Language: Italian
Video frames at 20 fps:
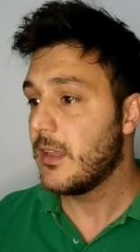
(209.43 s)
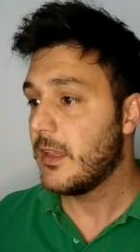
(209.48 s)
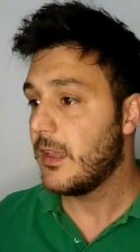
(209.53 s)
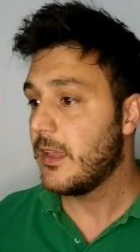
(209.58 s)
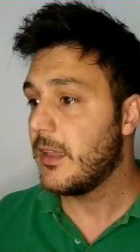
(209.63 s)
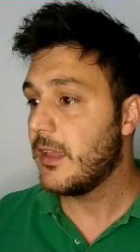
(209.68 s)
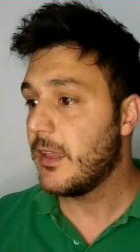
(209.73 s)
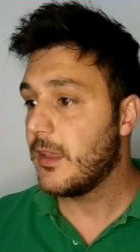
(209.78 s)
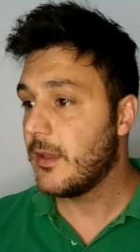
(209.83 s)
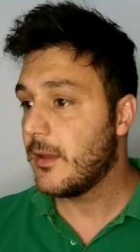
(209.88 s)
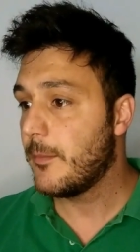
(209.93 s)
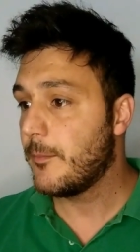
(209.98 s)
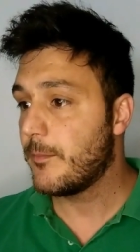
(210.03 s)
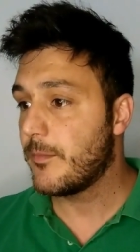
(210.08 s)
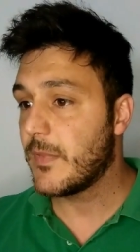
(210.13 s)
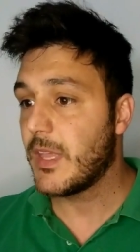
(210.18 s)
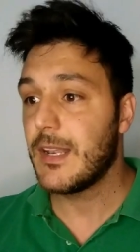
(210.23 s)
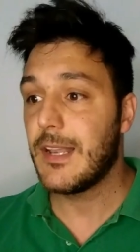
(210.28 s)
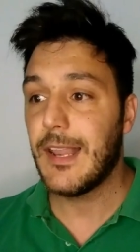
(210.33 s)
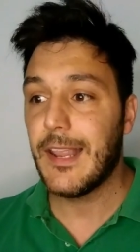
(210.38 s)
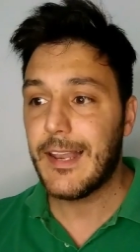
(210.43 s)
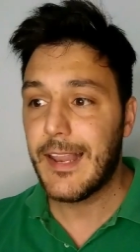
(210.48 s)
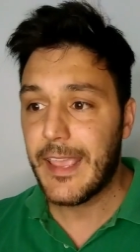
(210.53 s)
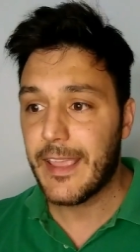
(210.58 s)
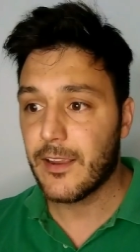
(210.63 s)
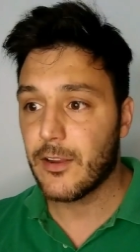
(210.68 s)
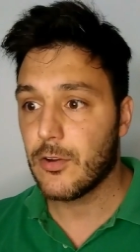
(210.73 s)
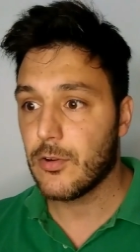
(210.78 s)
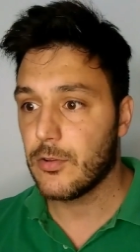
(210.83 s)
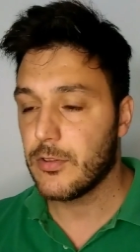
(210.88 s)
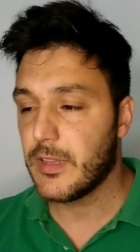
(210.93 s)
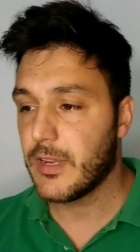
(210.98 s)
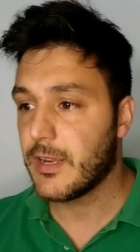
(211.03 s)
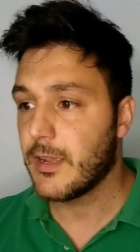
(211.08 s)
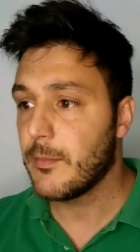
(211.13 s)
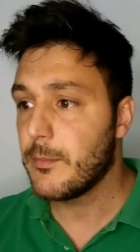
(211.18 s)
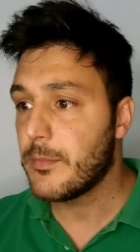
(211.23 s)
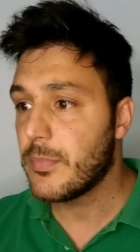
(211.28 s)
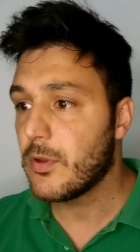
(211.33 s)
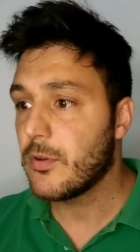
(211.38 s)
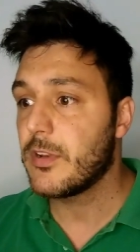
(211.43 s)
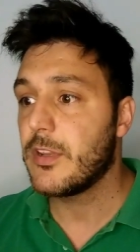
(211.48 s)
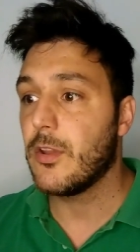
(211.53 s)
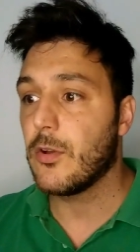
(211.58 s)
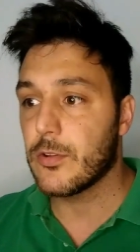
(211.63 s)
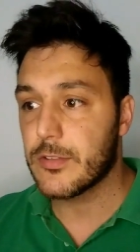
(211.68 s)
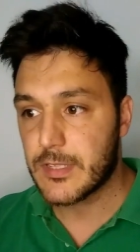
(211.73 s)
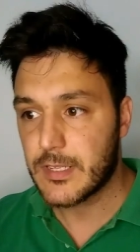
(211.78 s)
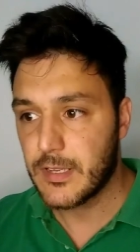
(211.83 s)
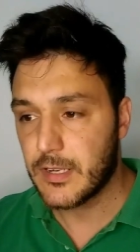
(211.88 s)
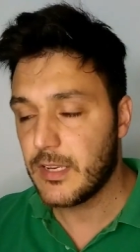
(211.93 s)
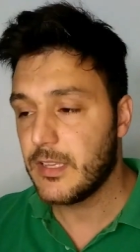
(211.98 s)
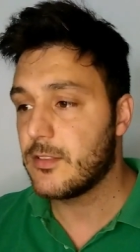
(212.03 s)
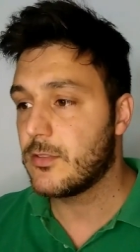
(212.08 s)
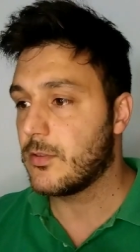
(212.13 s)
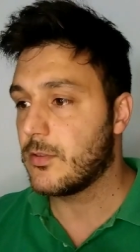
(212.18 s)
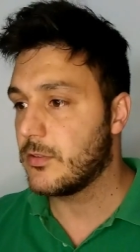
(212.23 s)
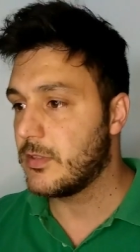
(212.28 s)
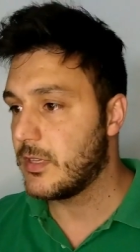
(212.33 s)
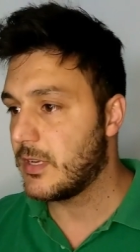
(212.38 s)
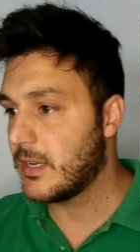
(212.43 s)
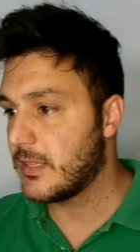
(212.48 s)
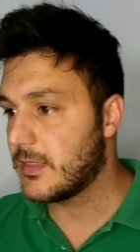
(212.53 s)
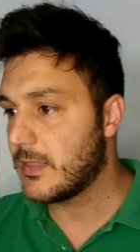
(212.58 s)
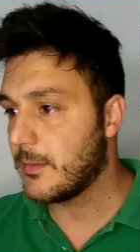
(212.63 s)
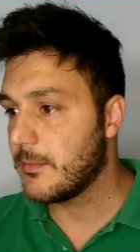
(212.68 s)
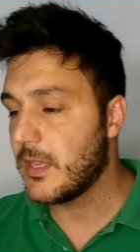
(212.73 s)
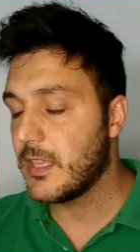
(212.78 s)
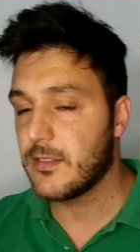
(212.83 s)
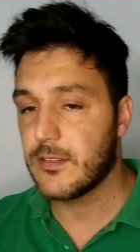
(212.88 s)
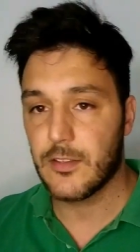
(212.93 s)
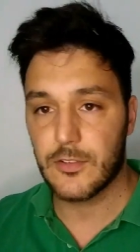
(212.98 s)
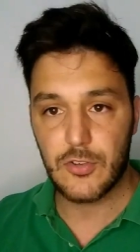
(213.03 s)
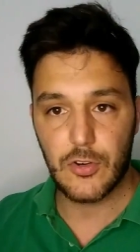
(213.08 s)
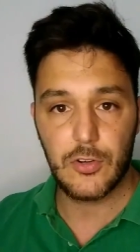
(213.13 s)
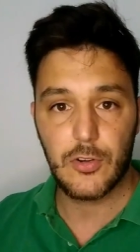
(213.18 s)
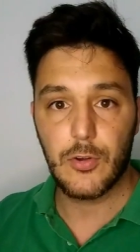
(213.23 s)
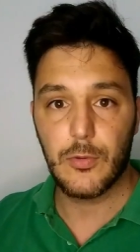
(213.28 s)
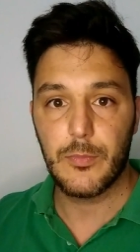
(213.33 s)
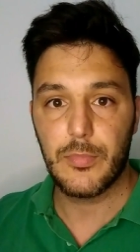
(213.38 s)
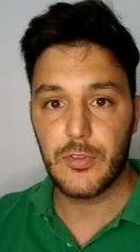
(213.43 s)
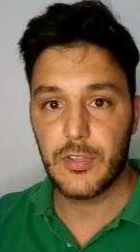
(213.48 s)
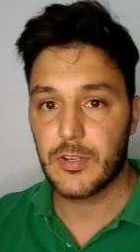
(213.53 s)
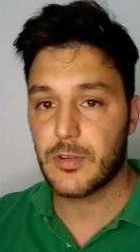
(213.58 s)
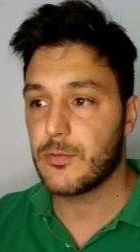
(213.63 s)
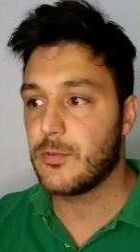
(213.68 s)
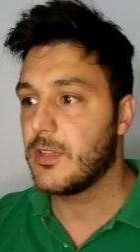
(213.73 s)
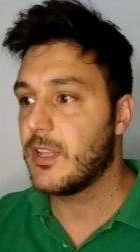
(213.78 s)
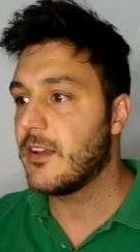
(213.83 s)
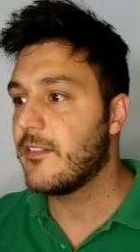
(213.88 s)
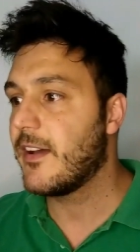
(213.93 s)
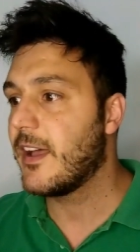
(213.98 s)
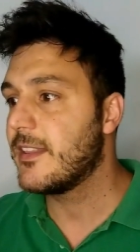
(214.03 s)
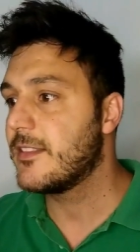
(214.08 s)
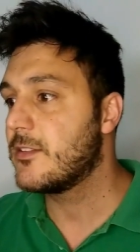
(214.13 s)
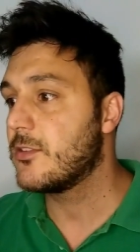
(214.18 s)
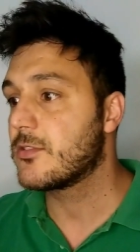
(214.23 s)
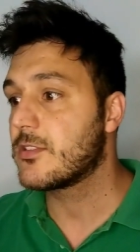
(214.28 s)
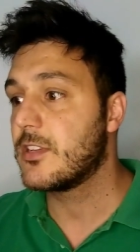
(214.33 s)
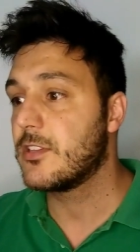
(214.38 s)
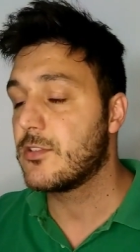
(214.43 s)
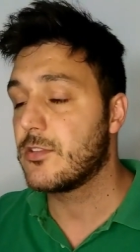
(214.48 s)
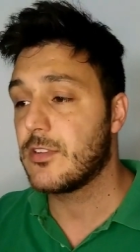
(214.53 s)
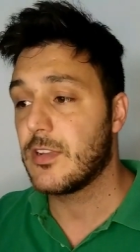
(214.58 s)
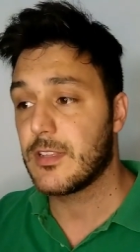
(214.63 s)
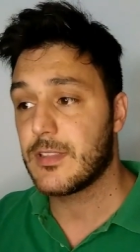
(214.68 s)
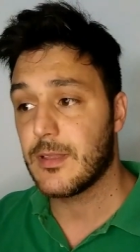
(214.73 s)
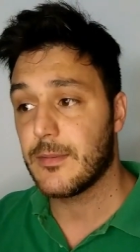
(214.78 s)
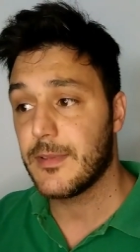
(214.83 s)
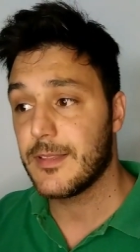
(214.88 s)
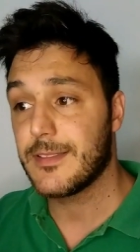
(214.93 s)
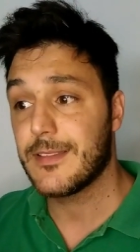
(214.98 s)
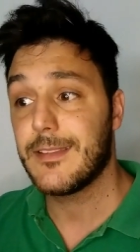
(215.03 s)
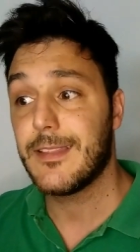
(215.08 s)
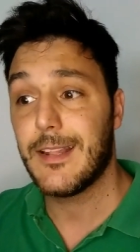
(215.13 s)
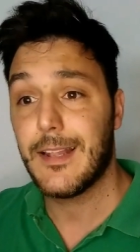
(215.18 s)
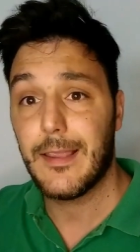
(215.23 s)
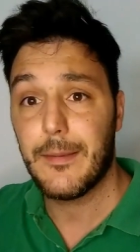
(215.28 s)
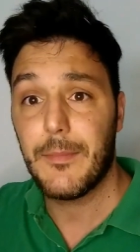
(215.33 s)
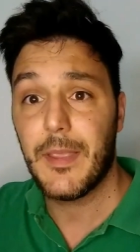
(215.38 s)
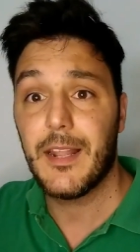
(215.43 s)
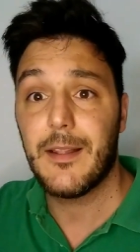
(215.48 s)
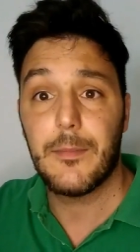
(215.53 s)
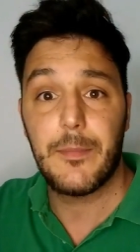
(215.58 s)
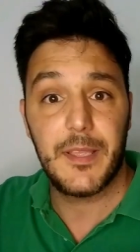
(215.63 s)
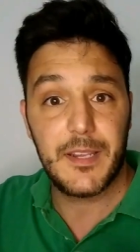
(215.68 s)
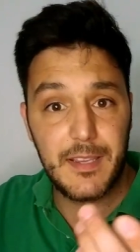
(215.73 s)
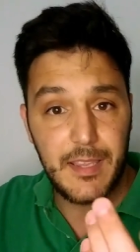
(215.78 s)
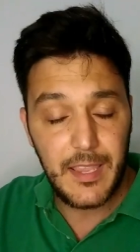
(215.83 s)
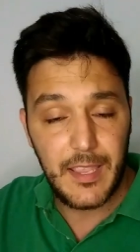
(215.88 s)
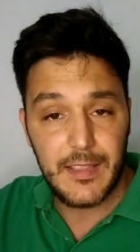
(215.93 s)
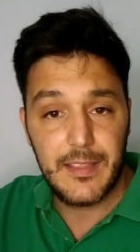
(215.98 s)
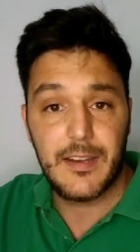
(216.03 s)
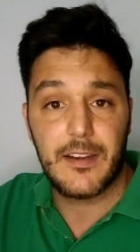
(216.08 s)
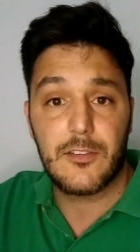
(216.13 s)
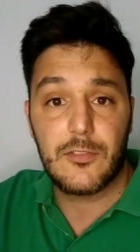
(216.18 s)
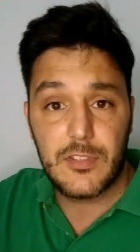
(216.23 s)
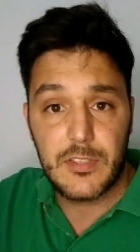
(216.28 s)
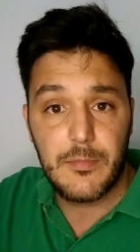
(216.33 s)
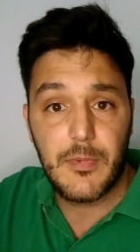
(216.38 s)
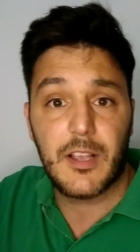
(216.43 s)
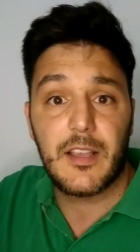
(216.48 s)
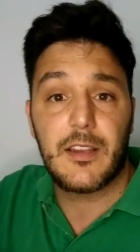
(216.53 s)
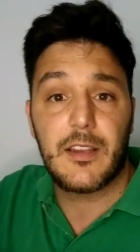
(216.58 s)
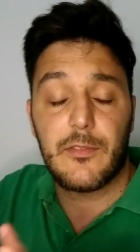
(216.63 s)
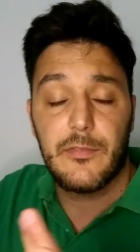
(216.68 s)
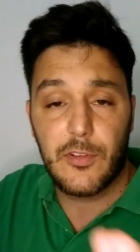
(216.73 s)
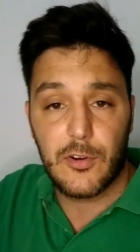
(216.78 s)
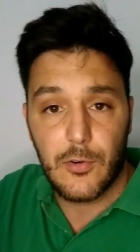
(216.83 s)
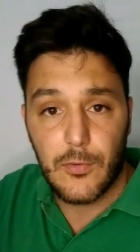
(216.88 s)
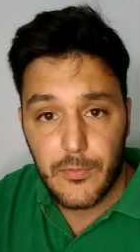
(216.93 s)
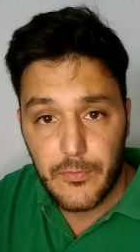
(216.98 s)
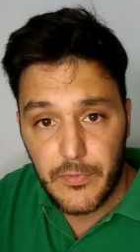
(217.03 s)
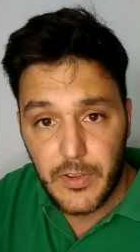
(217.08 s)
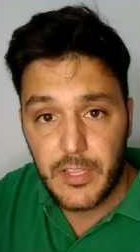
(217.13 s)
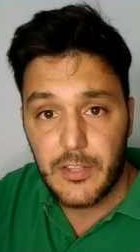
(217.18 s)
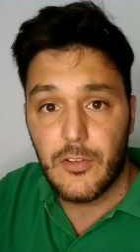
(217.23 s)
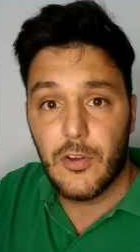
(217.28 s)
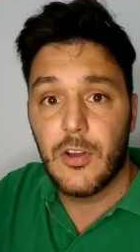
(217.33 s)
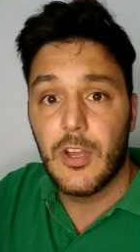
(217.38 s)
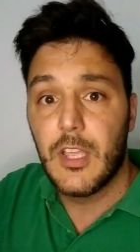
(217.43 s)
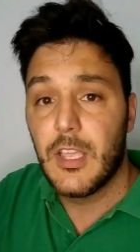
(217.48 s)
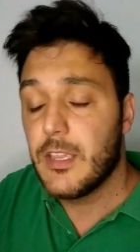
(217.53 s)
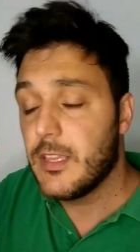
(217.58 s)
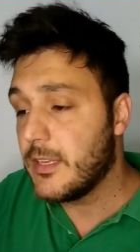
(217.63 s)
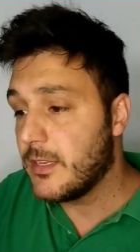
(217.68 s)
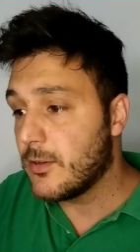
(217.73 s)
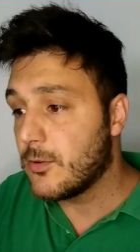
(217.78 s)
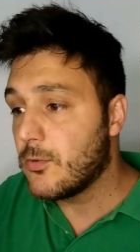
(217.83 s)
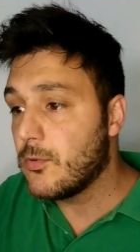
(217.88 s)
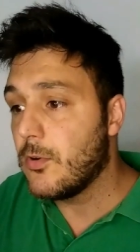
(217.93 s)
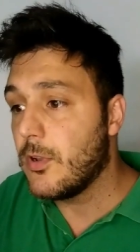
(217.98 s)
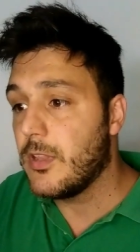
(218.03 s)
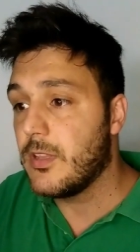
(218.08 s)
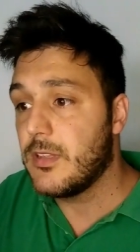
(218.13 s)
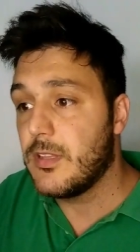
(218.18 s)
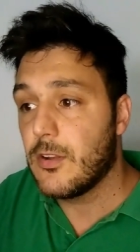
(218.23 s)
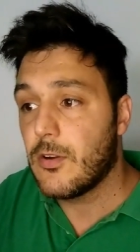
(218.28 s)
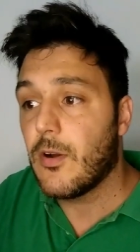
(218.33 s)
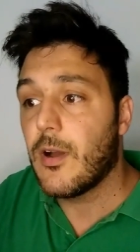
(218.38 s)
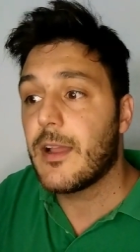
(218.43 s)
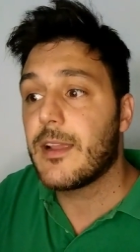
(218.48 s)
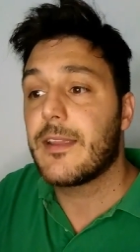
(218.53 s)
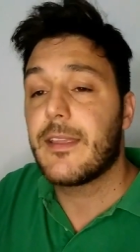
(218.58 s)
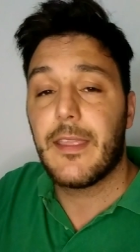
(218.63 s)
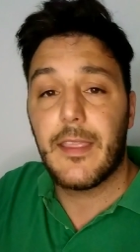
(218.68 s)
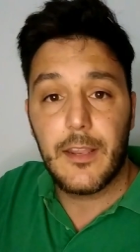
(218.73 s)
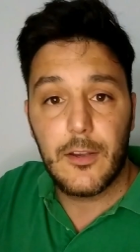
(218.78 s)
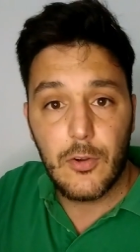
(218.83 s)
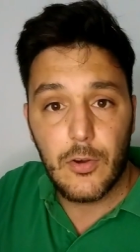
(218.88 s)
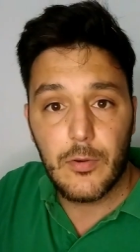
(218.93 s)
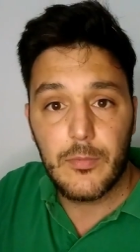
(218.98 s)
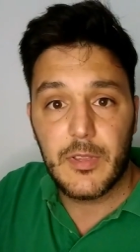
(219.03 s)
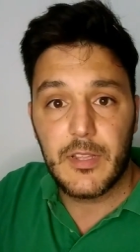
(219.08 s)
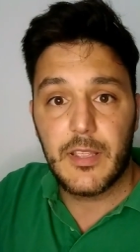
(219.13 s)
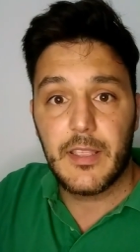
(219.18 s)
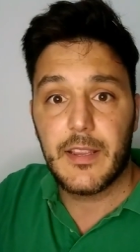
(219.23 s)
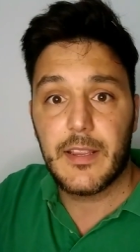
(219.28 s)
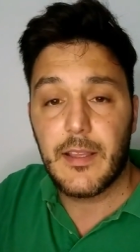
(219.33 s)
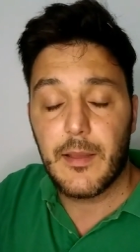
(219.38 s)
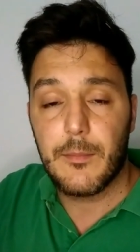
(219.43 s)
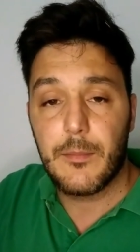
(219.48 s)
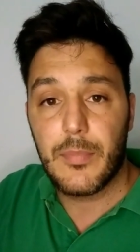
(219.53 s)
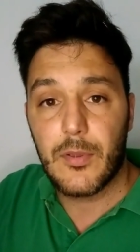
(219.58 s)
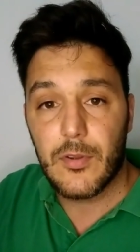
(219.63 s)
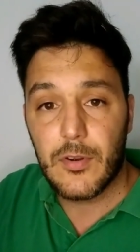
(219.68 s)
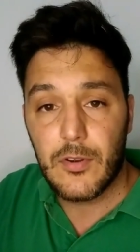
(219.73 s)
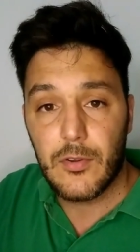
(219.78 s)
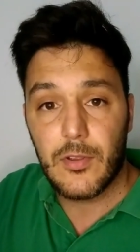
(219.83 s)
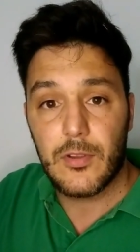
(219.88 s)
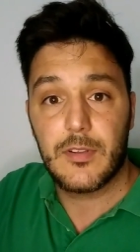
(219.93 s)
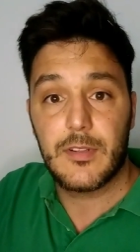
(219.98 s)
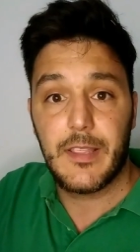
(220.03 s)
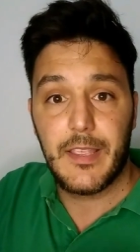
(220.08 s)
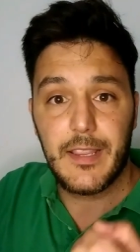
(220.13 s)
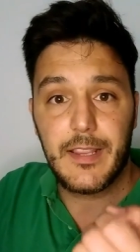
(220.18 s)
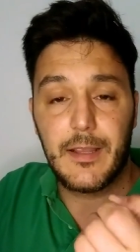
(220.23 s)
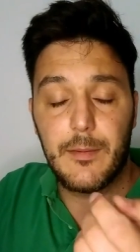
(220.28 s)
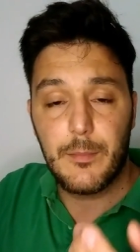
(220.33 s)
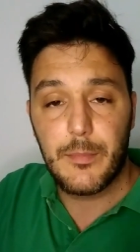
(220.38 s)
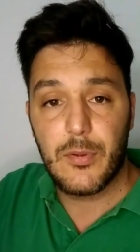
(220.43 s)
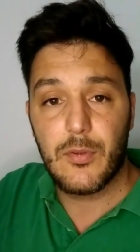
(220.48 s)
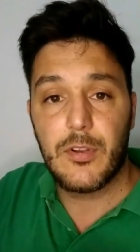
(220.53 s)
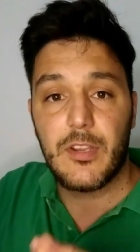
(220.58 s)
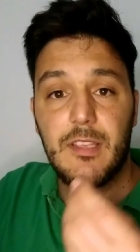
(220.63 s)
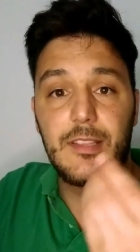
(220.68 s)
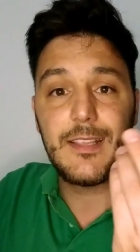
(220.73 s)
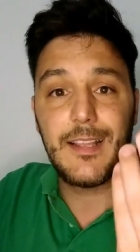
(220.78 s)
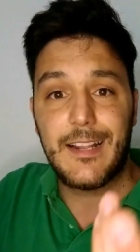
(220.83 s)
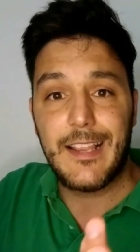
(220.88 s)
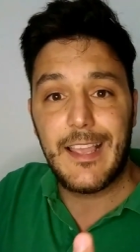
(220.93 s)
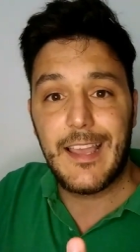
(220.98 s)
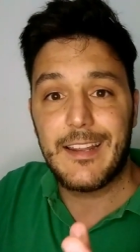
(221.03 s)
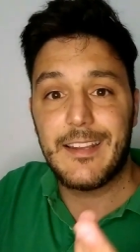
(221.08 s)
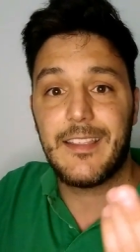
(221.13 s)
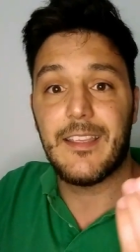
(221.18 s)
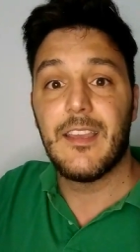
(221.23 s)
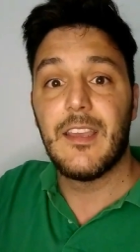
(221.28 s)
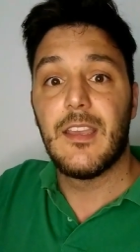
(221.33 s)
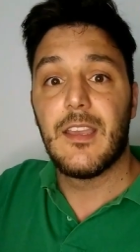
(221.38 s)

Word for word: ehm, l'elenco dei campioni, ho scritto direttamente, ho cioè il computer qui davanti, ho scritto direttamente delle mail per chiedere, così magari farò un video in cui dirò anche i nomi dei, campion- dei campioni italiani